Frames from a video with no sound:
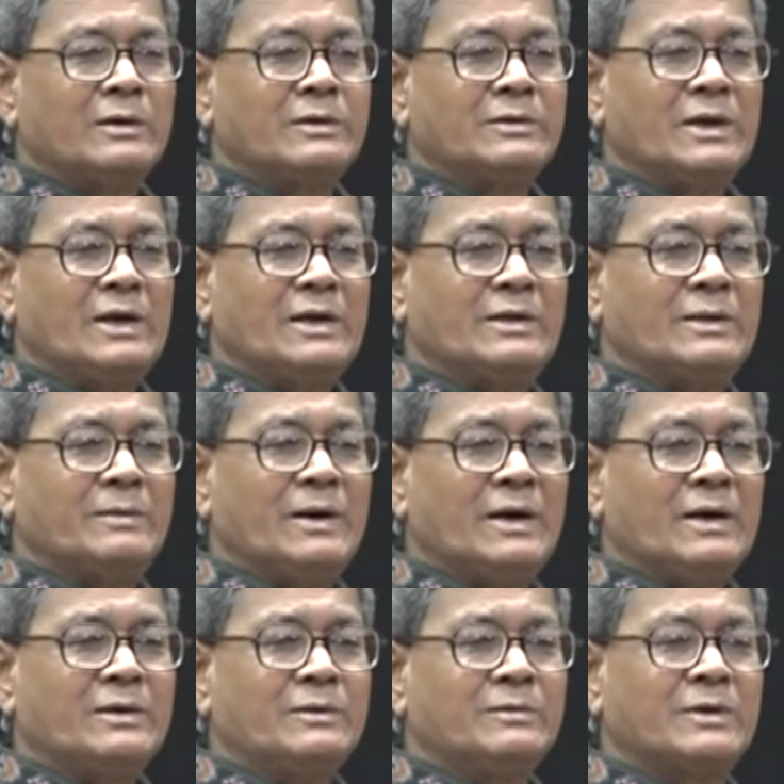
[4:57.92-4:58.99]
ঠেলে
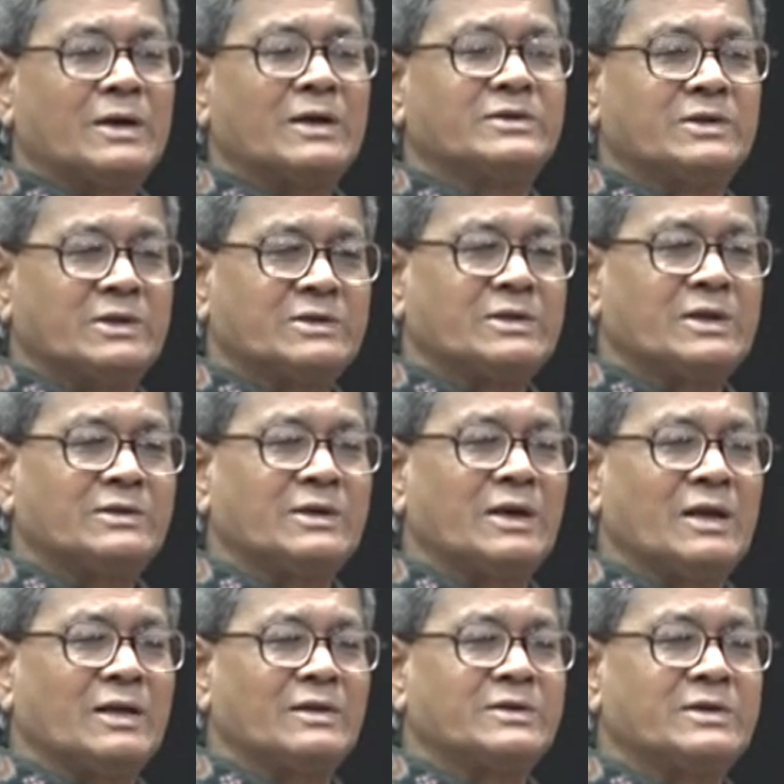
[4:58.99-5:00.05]
দেবার ওরা চেষ্টা
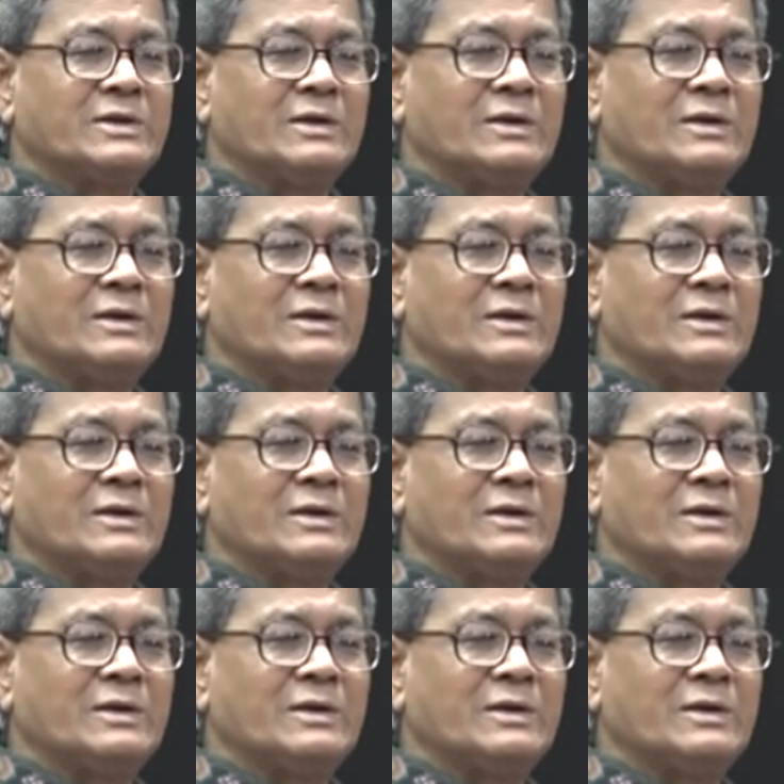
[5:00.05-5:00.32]
চালাচ্ছে